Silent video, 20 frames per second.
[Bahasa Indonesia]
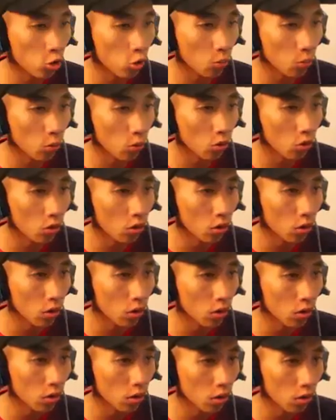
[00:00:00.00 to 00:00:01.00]
cupu.
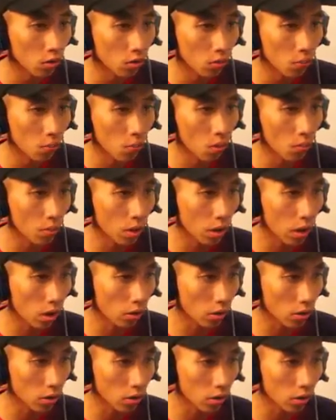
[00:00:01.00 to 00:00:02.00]
Bom dari
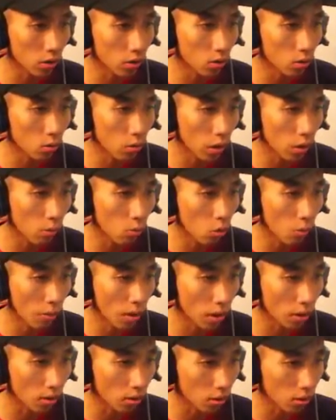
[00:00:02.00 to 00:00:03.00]
atas aja lu heboh
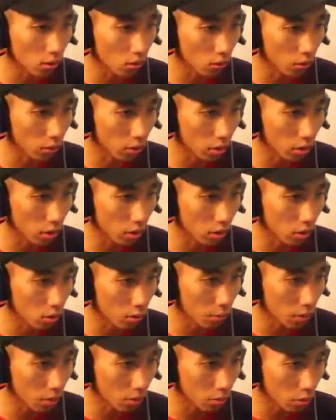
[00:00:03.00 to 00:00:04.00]
banget. Oke,
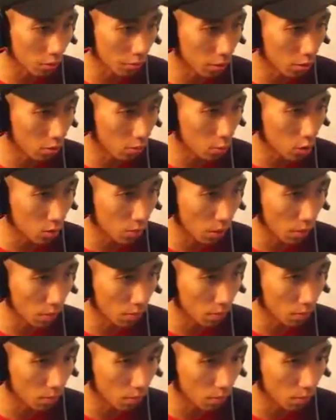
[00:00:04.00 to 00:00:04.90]
coba coba gua mau spam